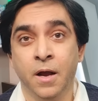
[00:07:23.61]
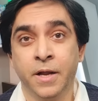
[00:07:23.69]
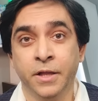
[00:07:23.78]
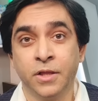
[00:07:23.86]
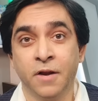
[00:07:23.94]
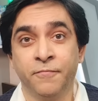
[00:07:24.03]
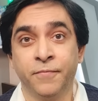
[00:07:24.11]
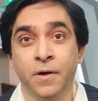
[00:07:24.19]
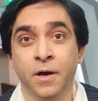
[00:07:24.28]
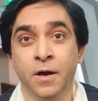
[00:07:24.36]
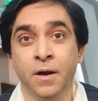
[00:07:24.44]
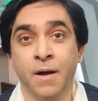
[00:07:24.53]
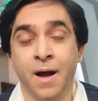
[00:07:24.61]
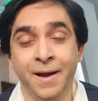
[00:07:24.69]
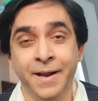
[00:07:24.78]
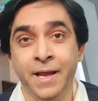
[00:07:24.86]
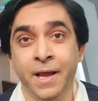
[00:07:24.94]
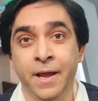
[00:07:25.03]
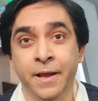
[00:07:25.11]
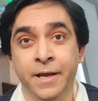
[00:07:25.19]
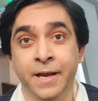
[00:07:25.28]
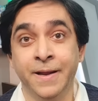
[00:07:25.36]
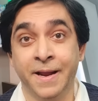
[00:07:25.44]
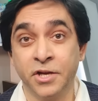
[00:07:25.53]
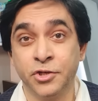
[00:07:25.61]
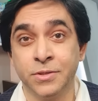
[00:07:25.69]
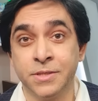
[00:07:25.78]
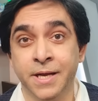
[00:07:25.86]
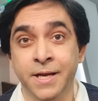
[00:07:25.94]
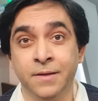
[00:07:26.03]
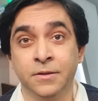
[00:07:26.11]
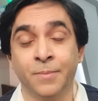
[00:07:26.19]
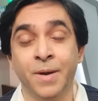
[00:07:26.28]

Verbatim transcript: की तरफ आने की डायरेक्शंस हैं